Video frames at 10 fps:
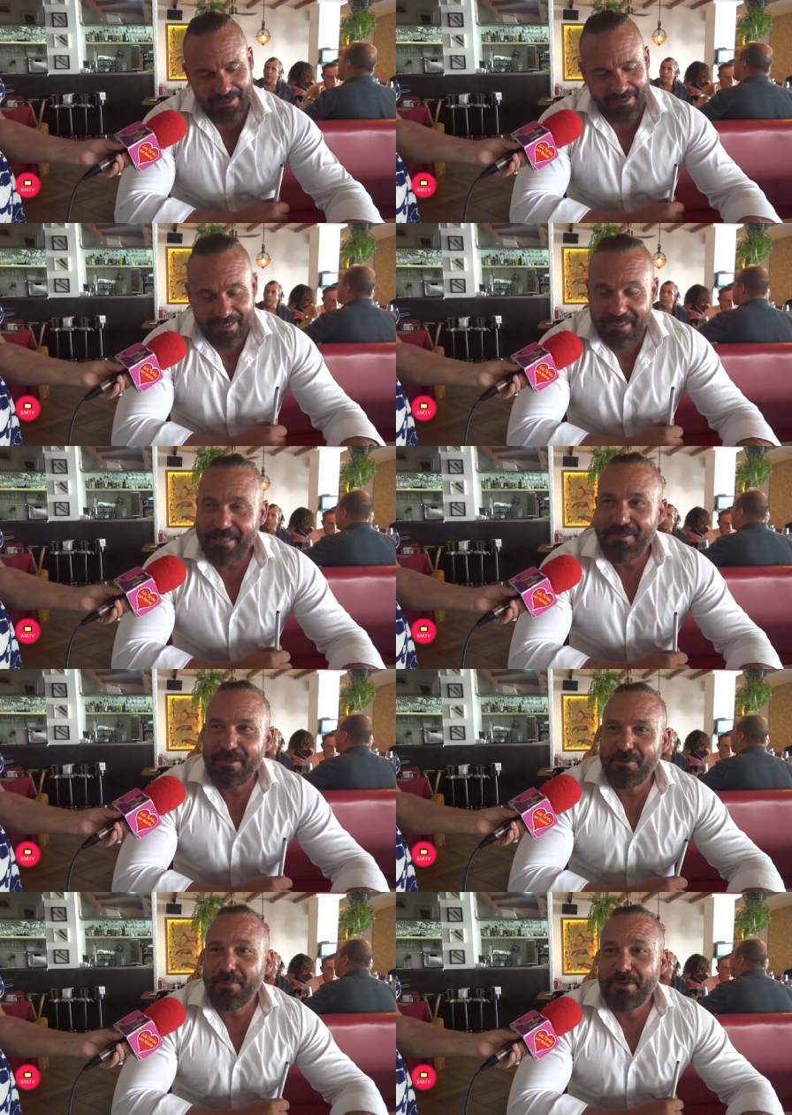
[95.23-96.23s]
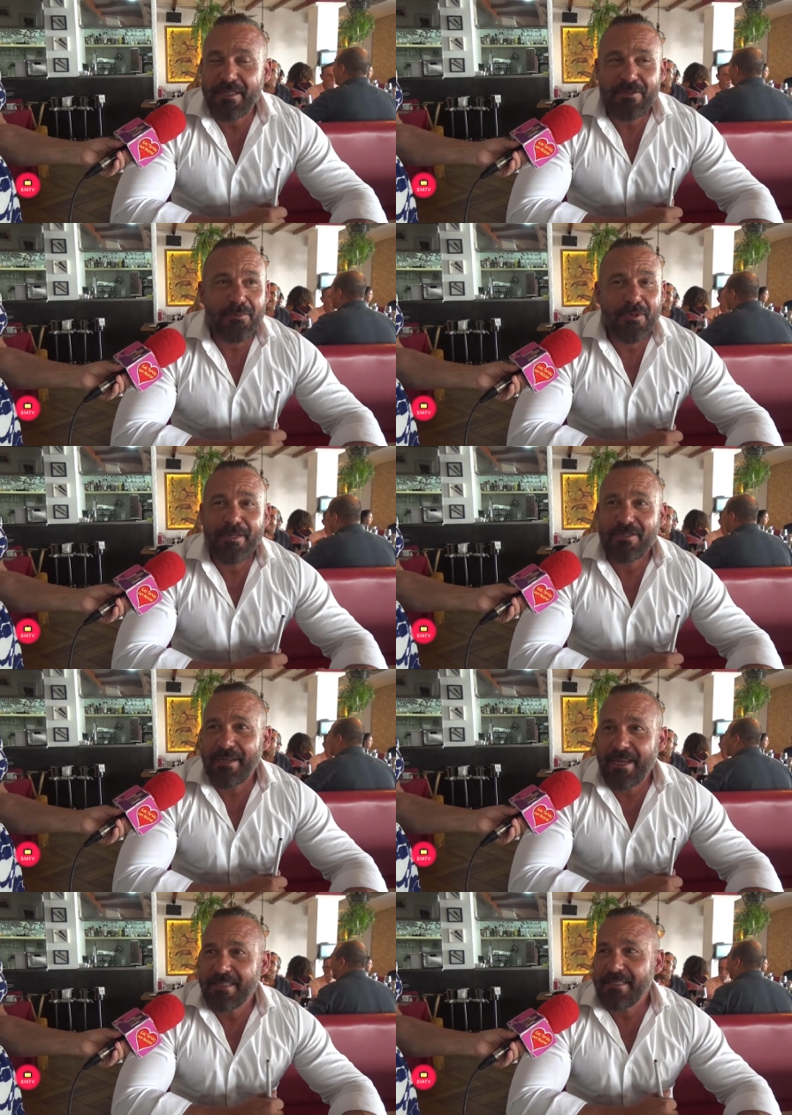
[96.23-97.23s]
sí, estoy en un proyecto mío
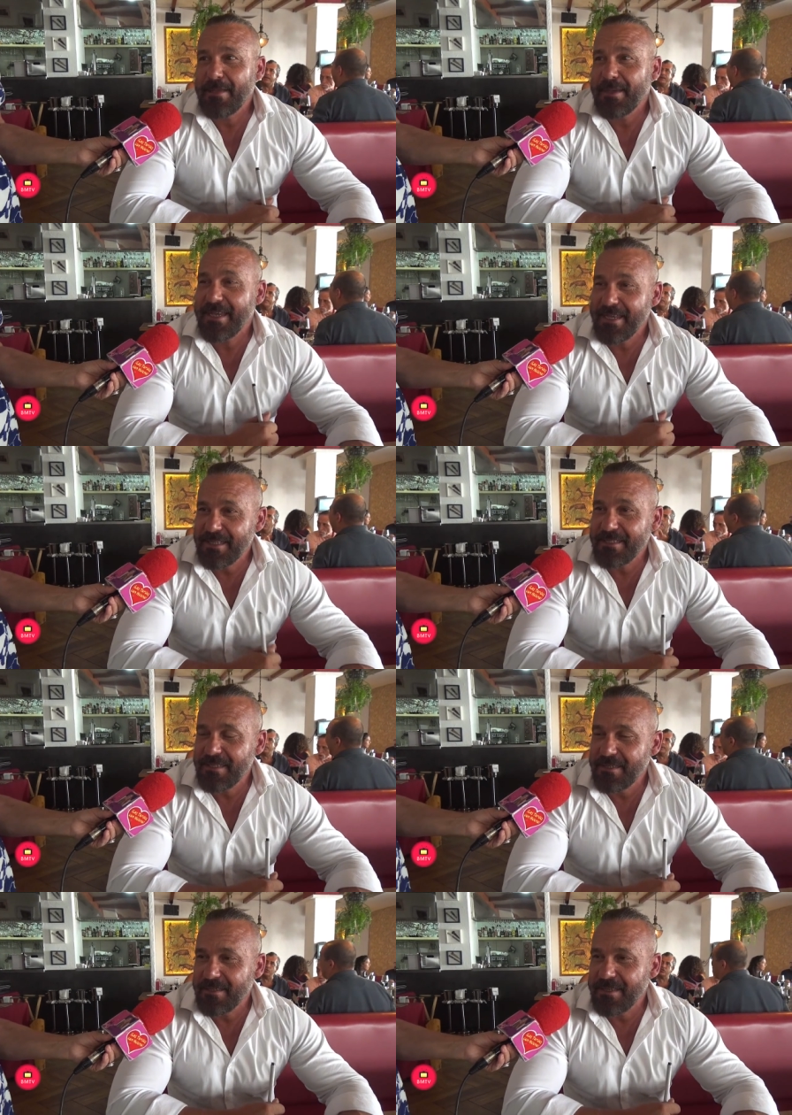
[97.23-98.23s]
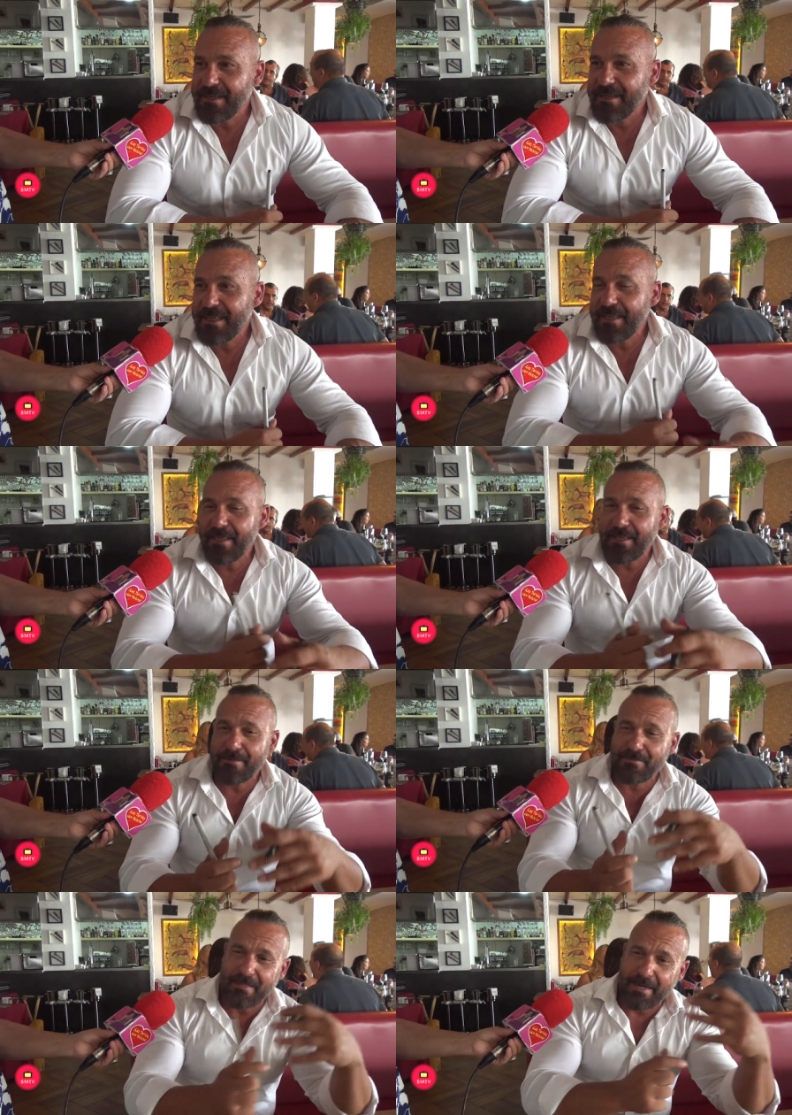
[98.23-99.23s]
personal que se llama Génesis, en el
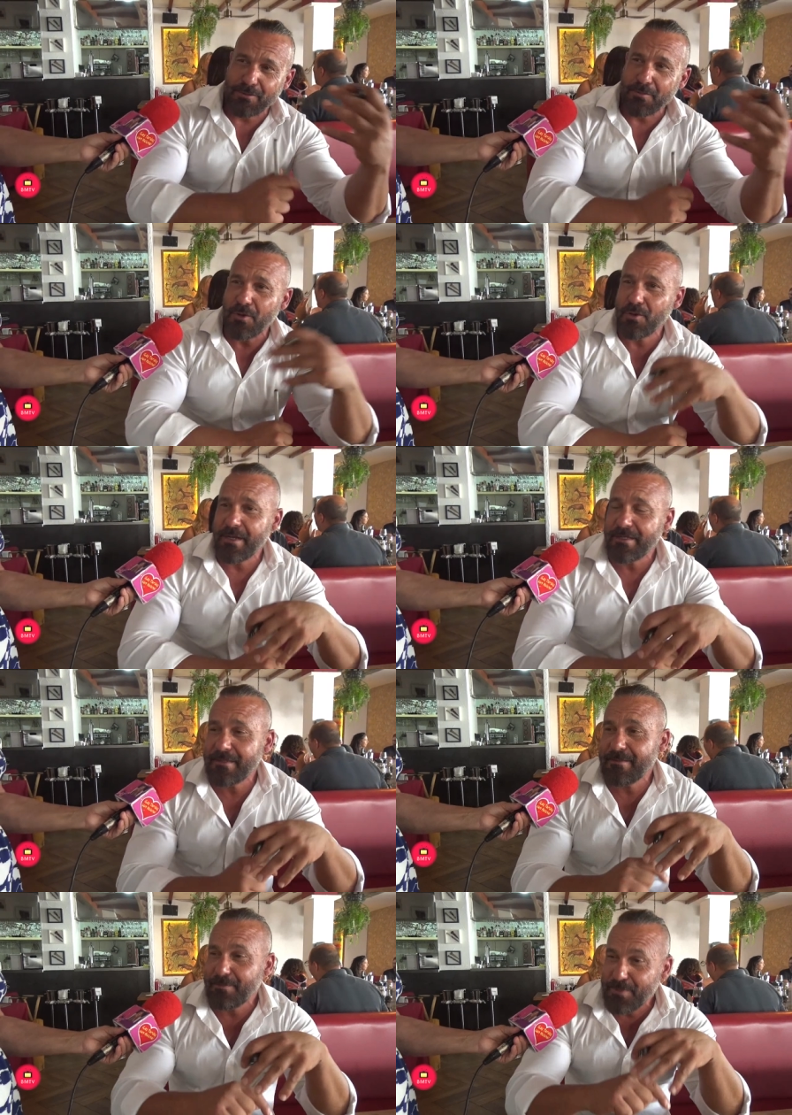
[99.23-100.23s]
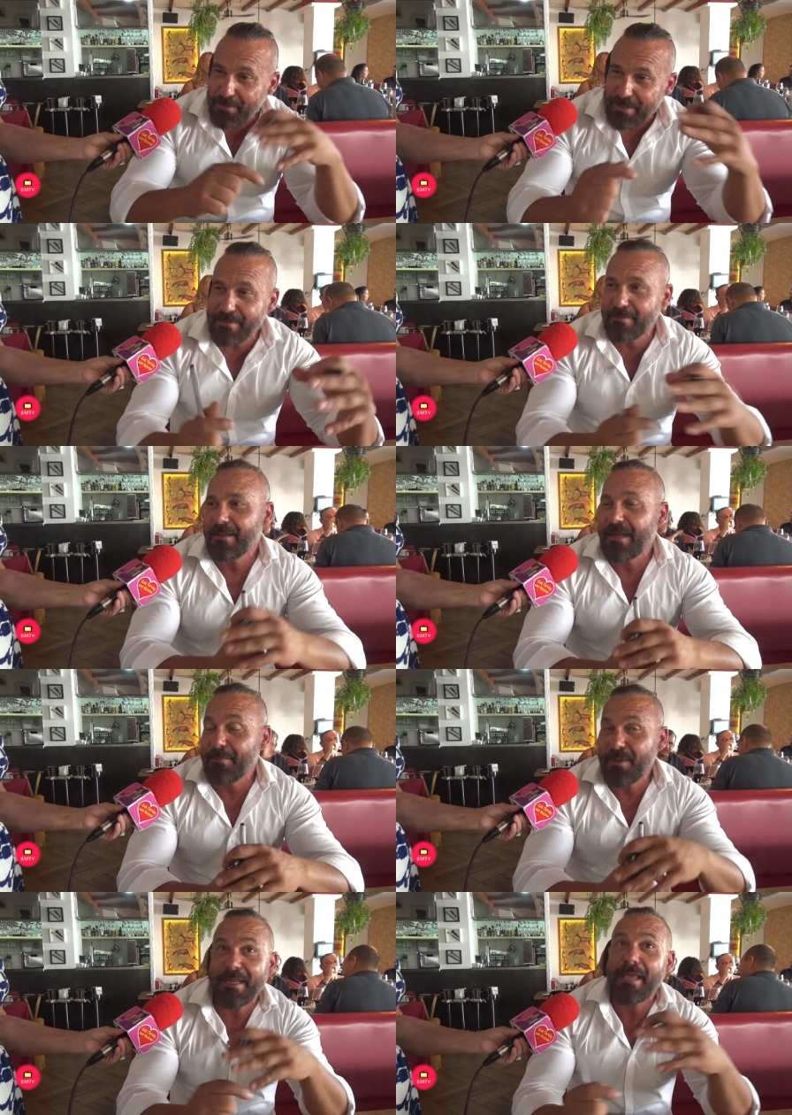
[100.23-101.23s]
que trato un poco el primer, la
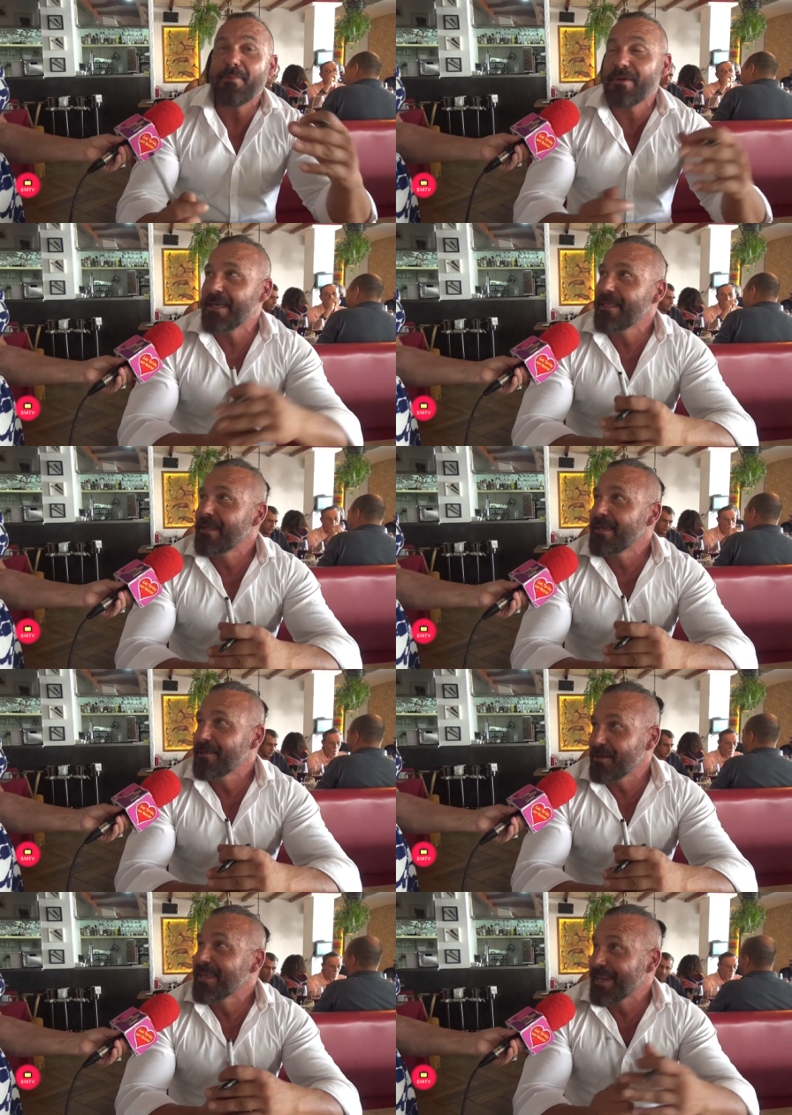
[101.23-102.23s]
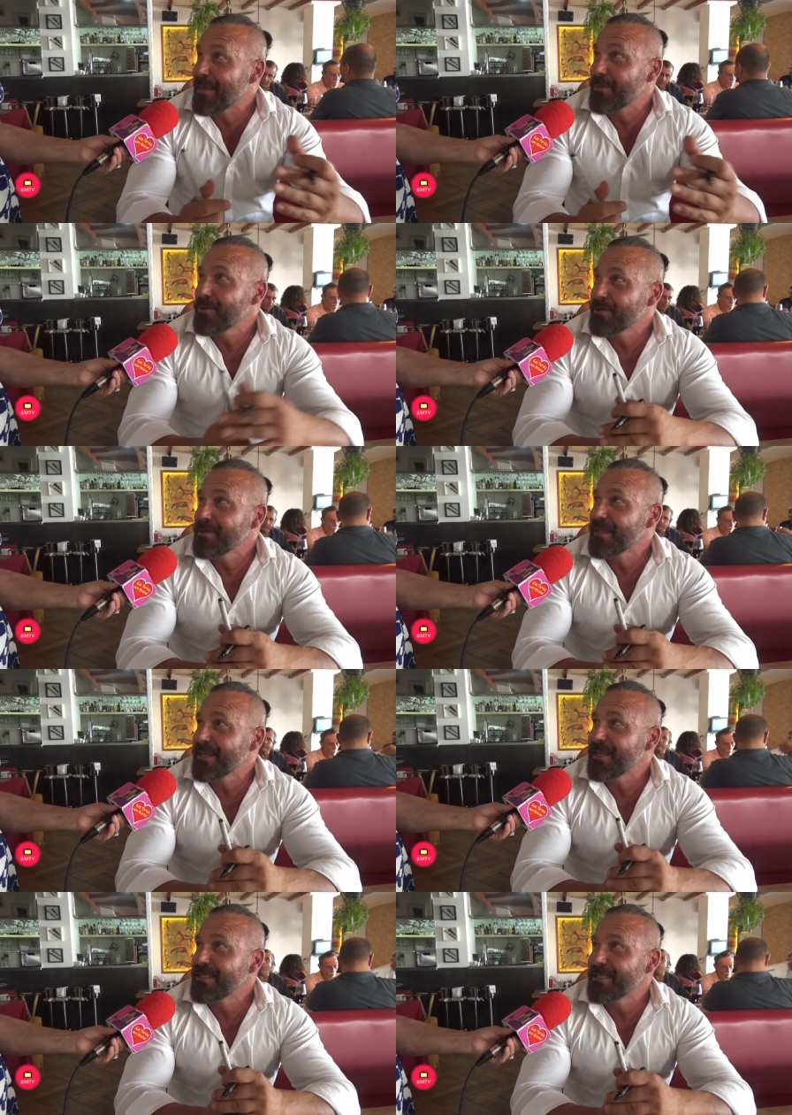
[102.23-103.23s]
primera época de la, creación, del
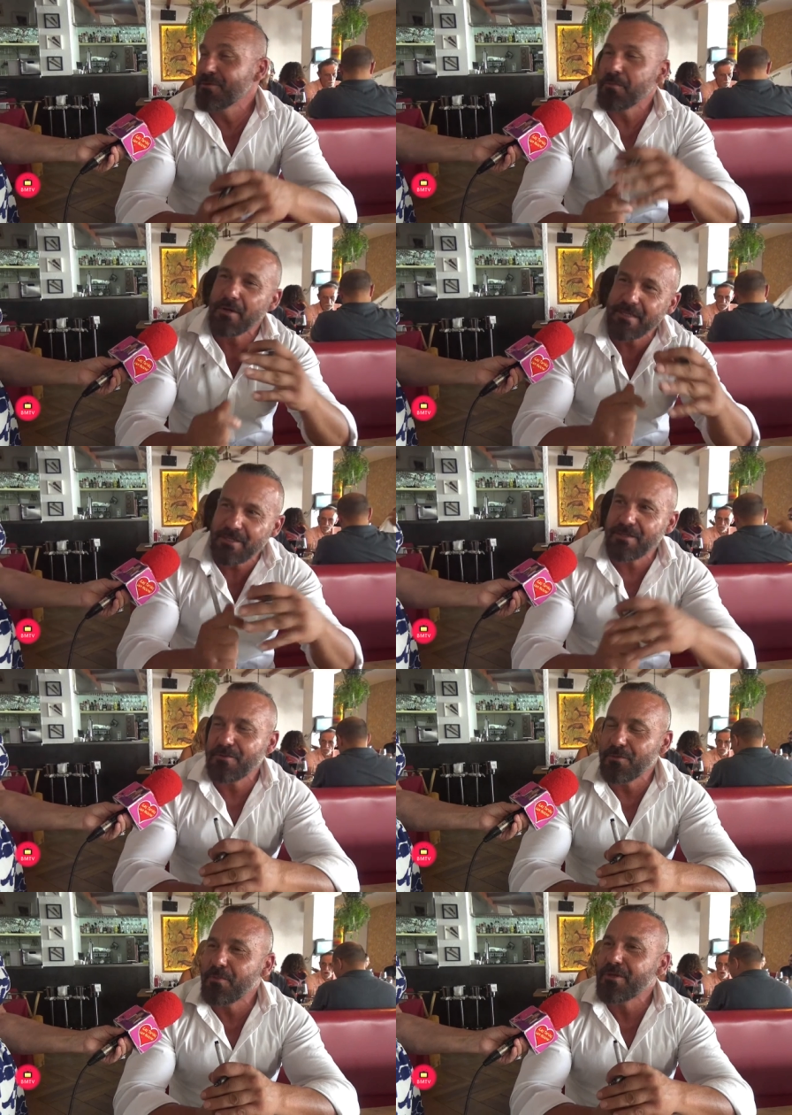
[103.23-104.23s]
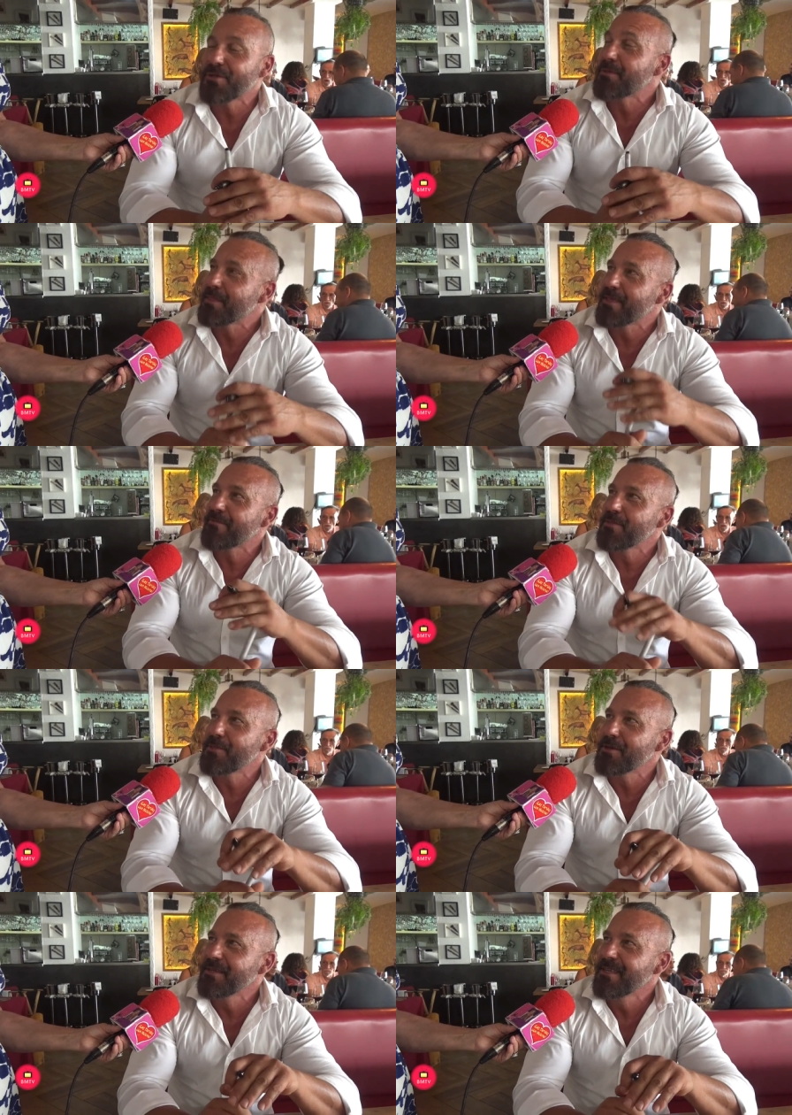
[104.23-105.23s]
Génesis, un poquito, con un poquito de ciencia
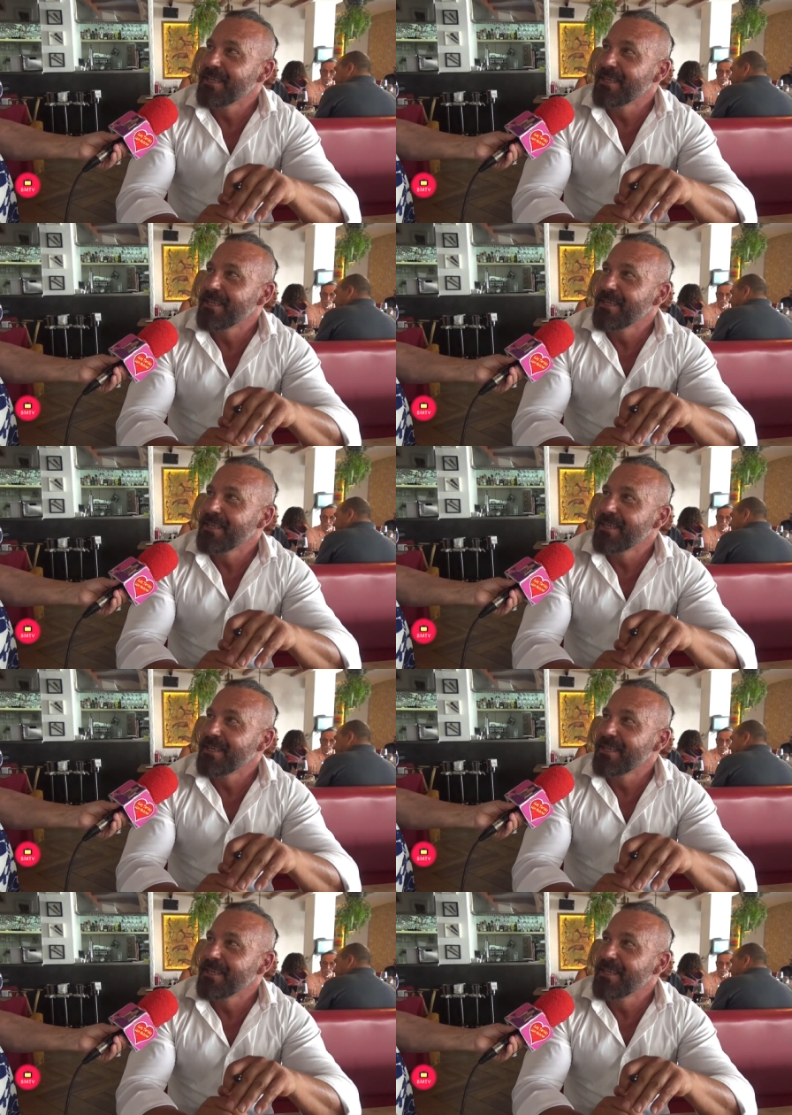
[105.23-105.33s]
ficción